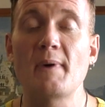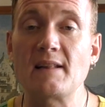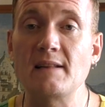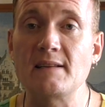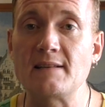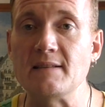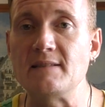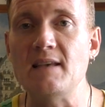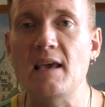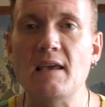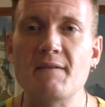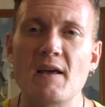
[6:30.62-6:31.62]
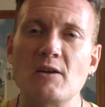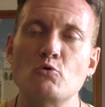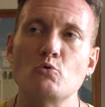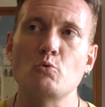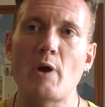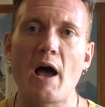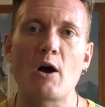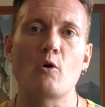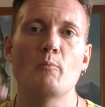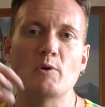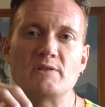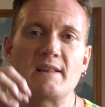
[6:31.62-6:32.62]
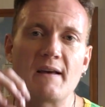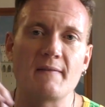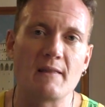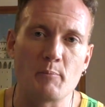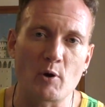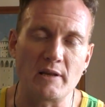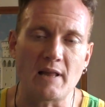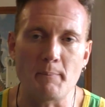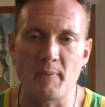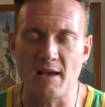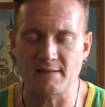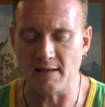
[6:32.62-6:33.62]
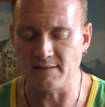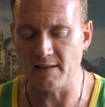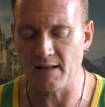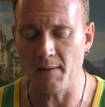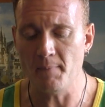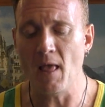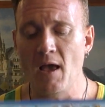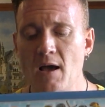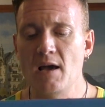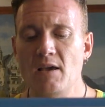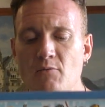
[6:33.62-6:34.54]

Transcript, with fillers: bastante sencilla y bien estructurada con bolsitas de poquitas piezas, etc. Y